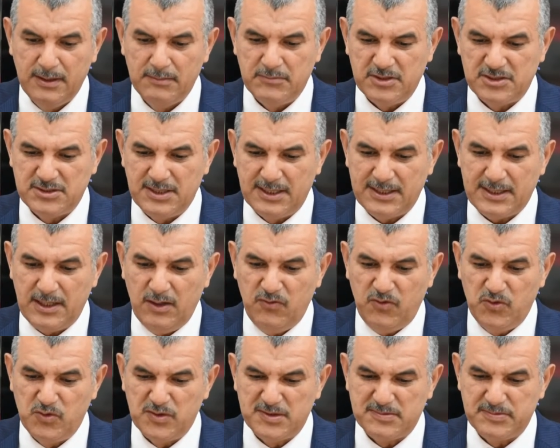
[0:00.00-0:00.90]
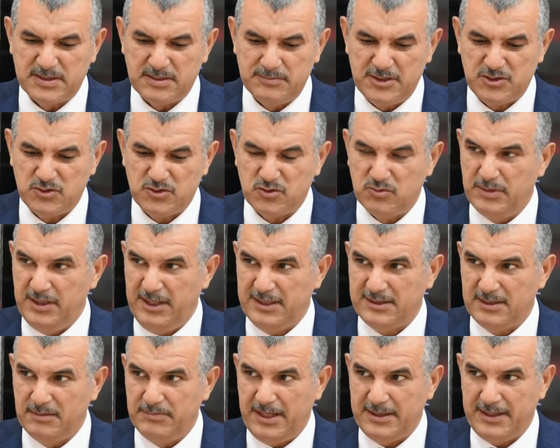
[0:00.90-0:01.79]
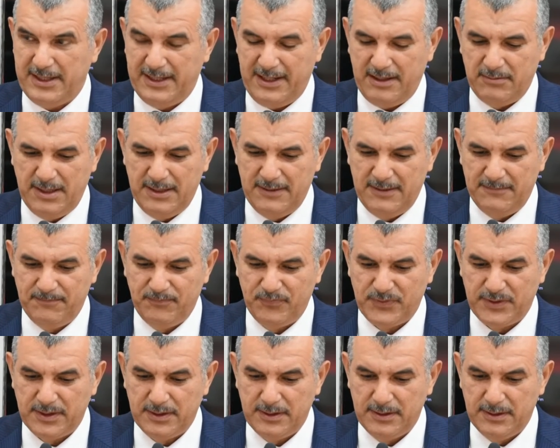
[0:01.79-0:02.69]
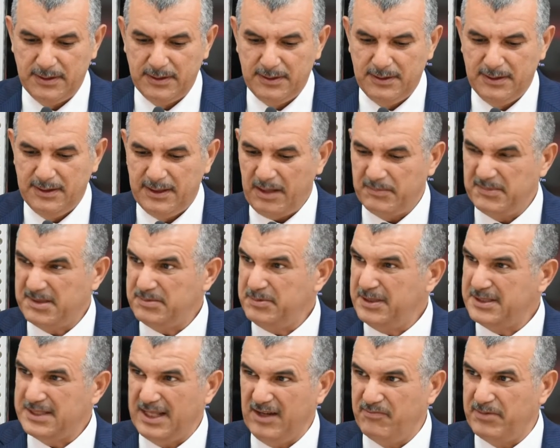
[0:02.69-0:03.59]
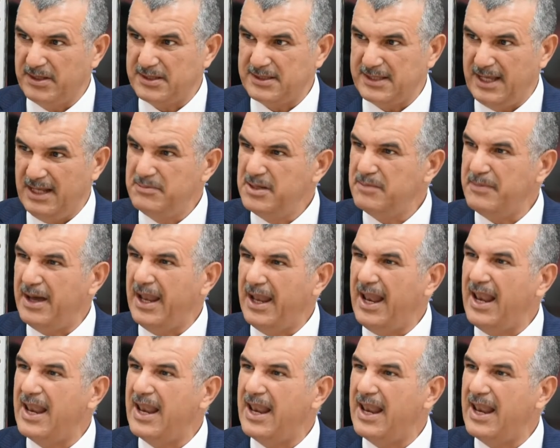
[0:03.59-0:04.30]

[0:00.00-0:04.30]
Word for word: باش نلقاو فلوس باش نمشوا منحة البحث عن عمل 500 ألف بطال منهم على